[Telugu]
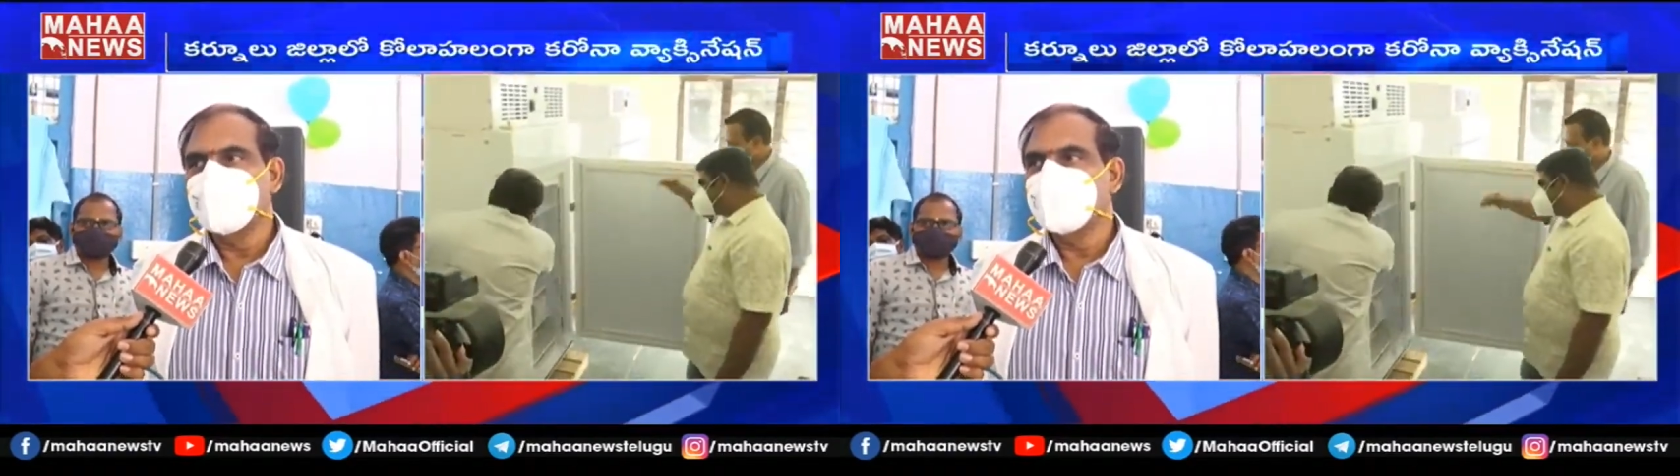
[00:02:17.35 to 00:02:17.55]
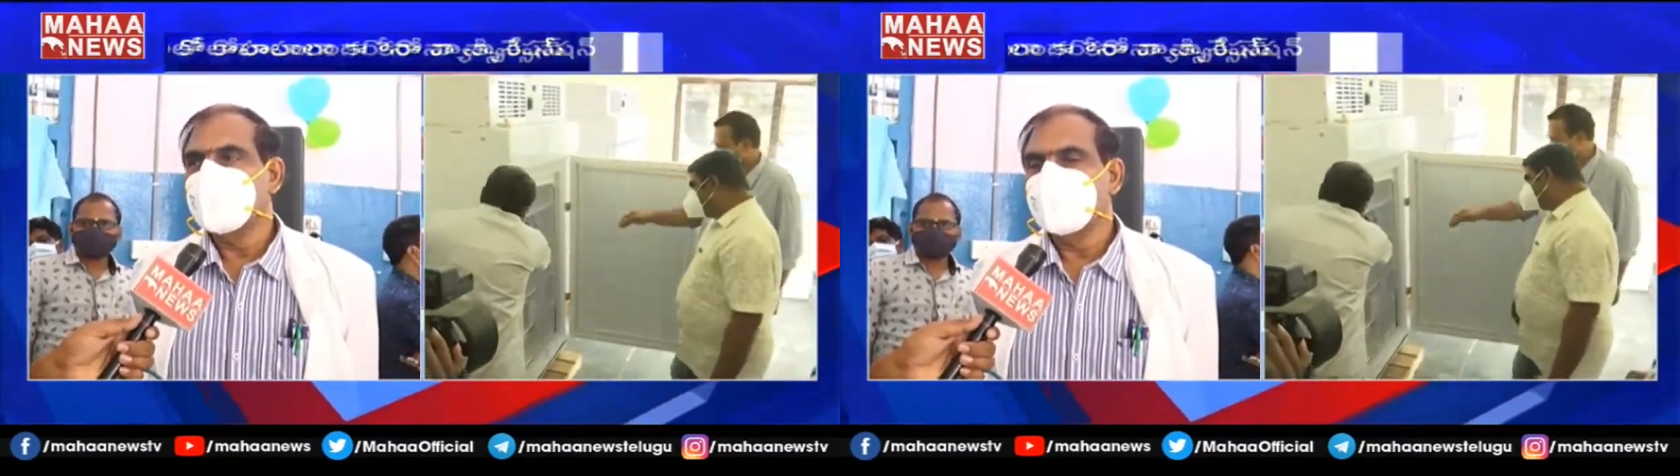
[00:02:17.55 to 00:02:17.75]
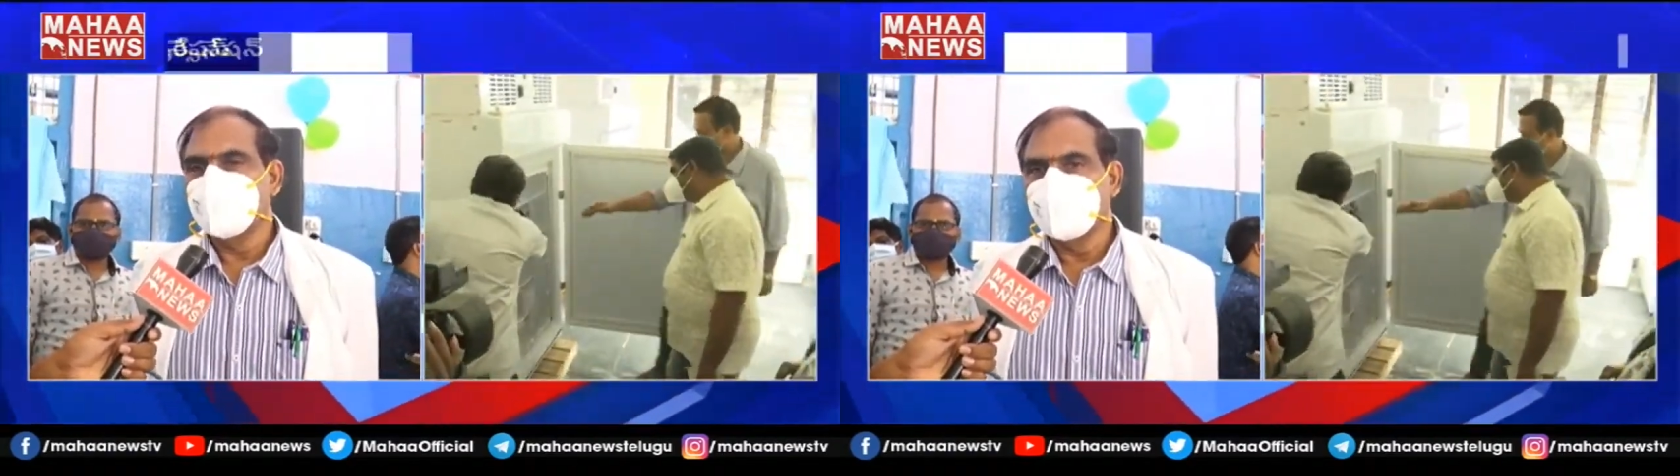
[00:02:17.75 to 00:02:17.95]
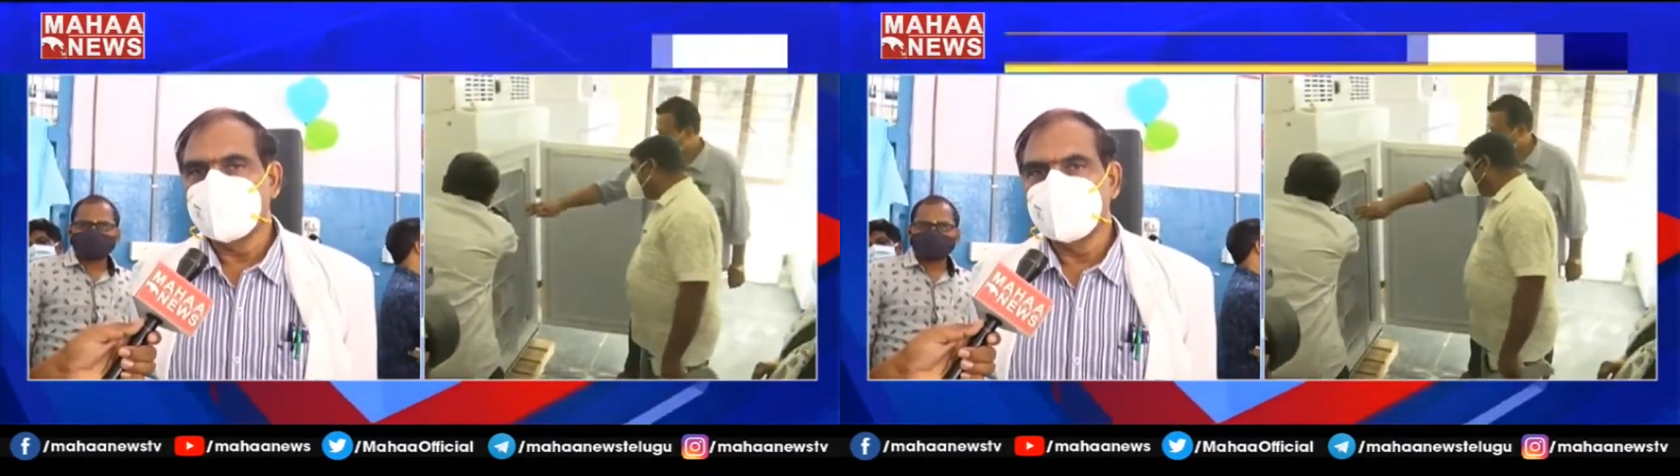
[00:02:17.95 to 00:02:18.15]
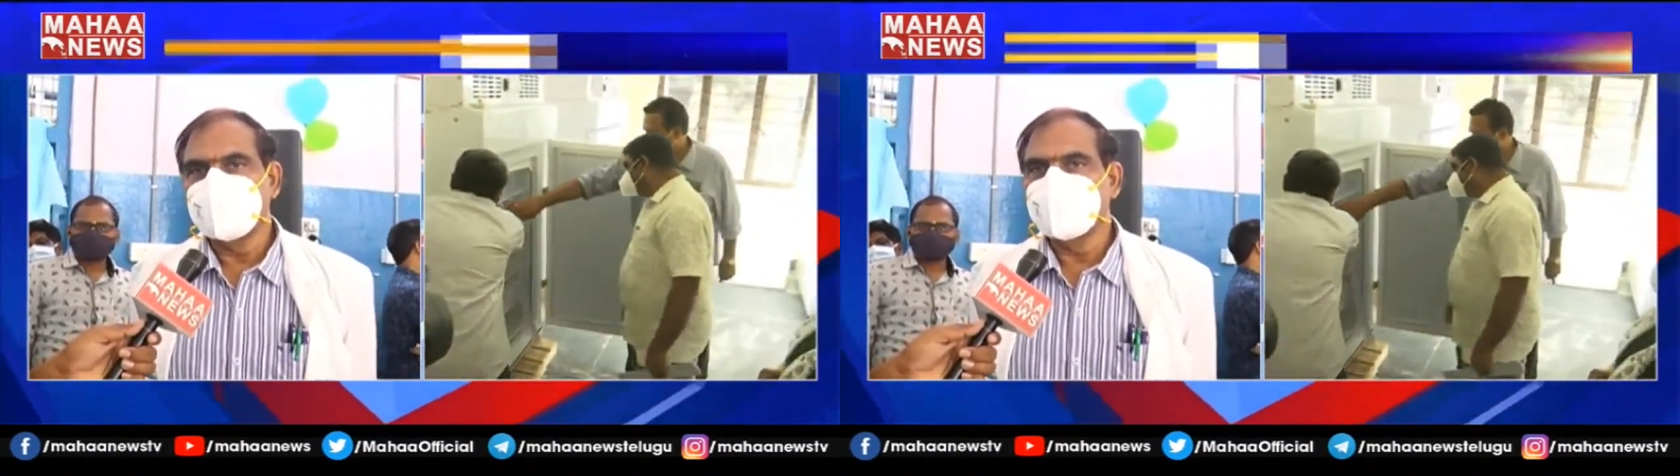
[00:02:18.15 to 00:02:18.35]
అదేవిధంగా
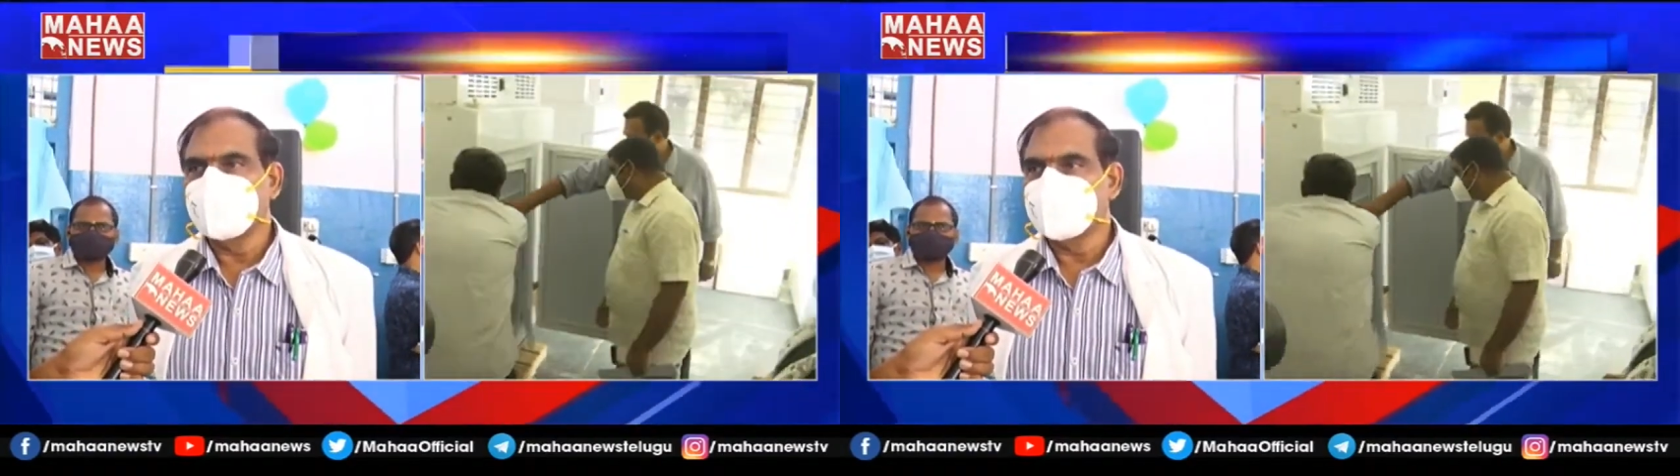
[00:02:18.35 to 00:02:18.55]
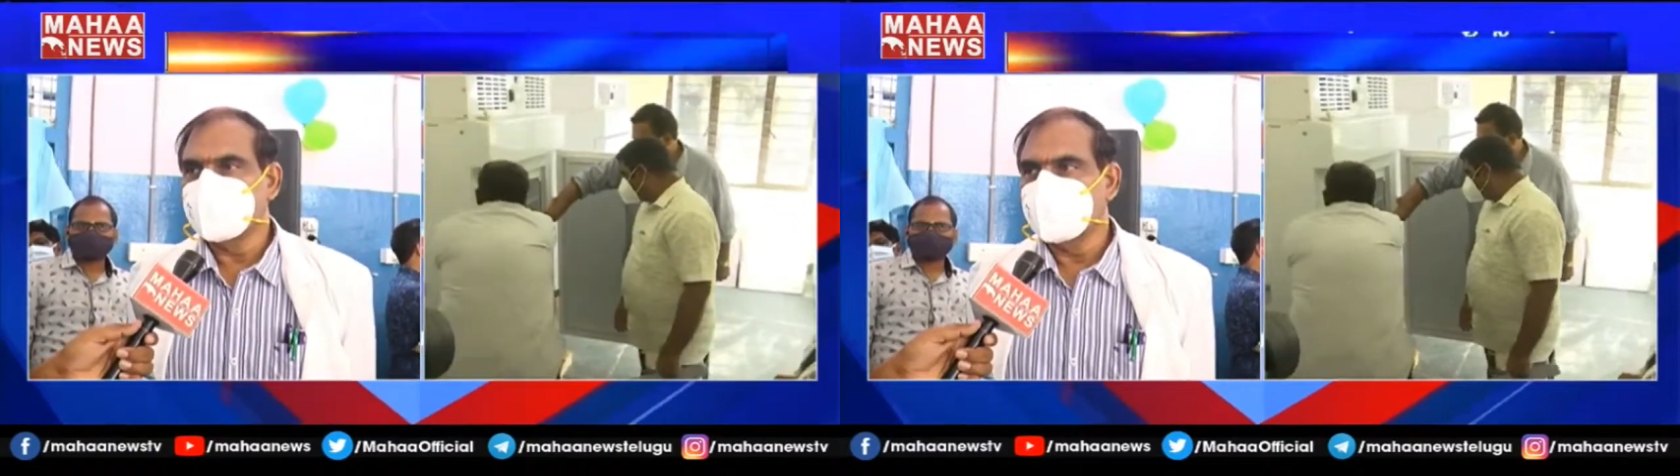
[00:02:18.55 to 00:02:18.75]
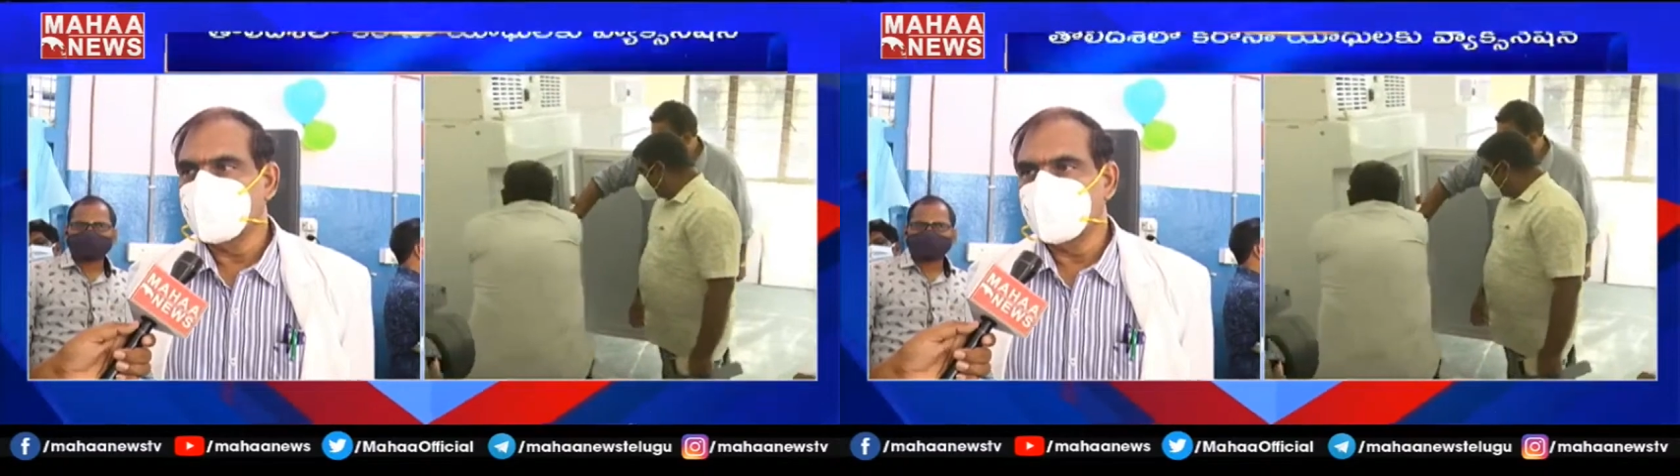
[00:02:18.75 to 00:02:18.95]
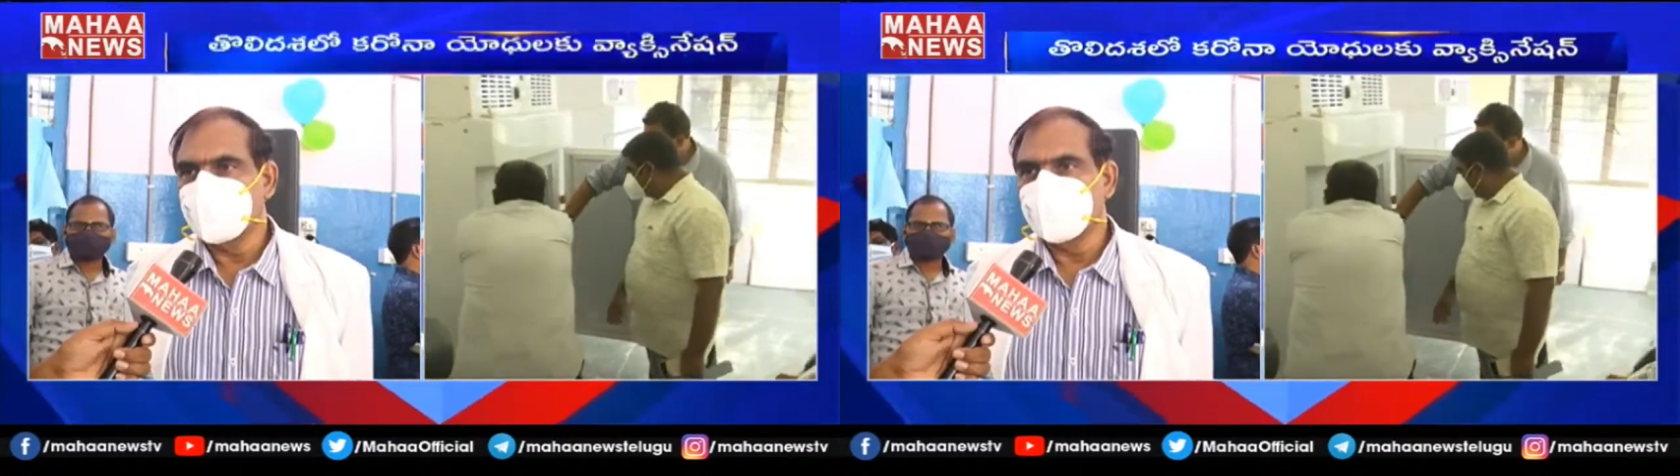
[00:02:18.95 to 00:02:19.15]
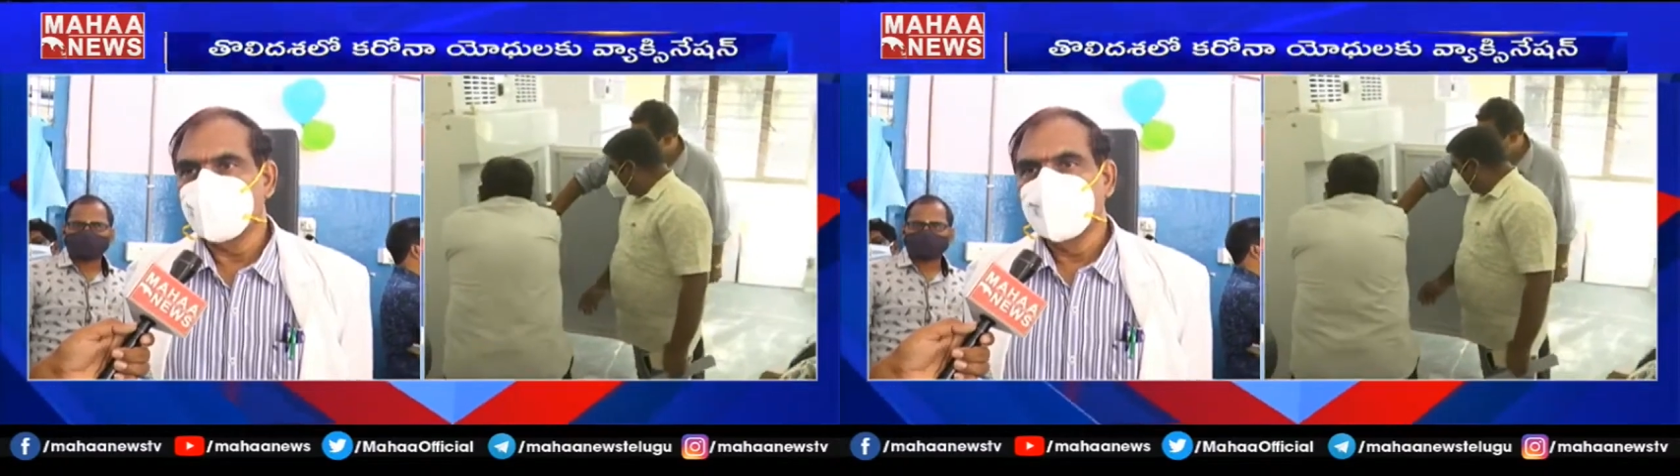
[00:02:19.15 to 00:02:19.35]
ఎమర్జెన్సీ డ్రగ్స్ అన్నీ
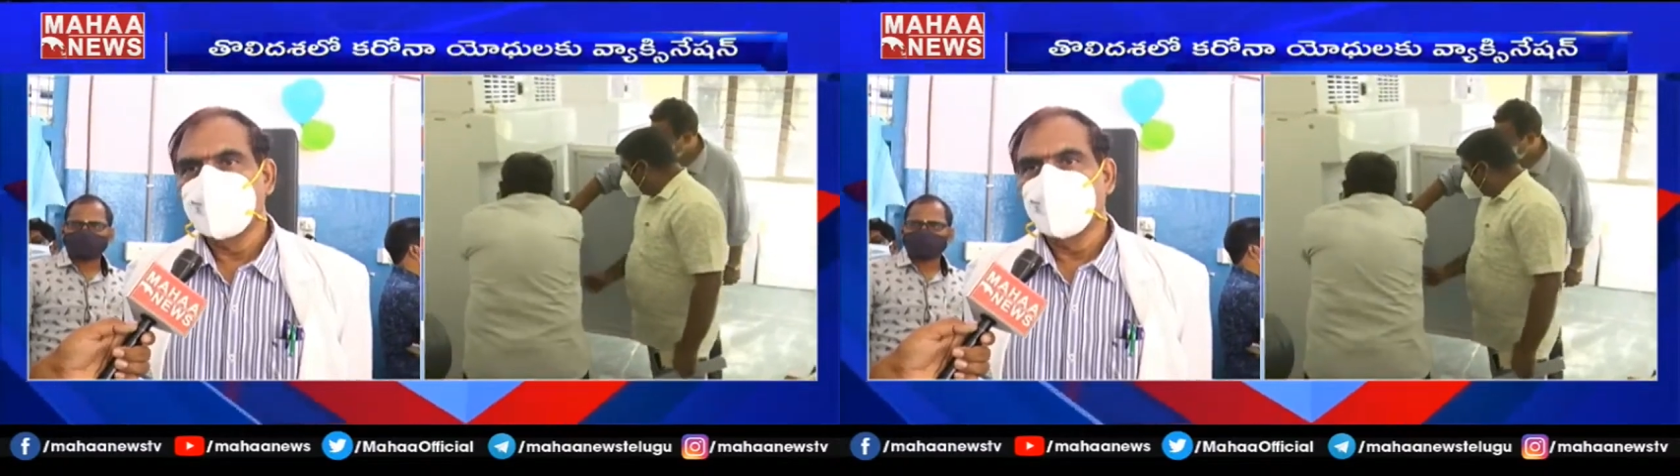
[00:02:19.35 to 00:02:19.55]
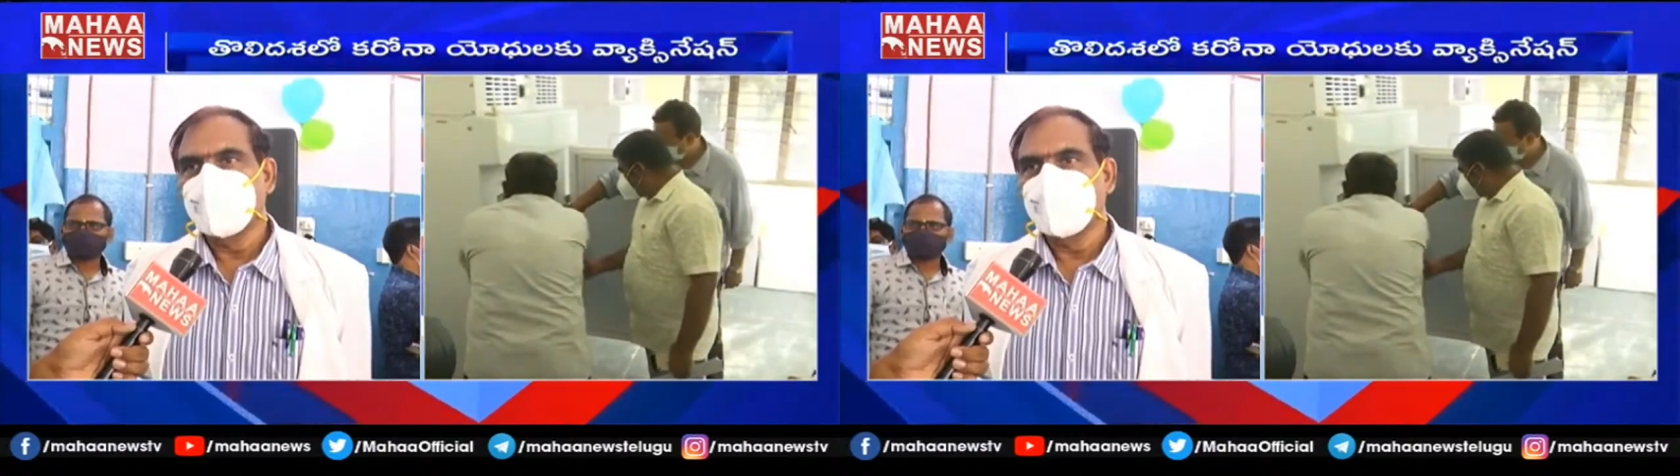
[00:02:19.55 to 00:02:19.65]
ఉన్నాయి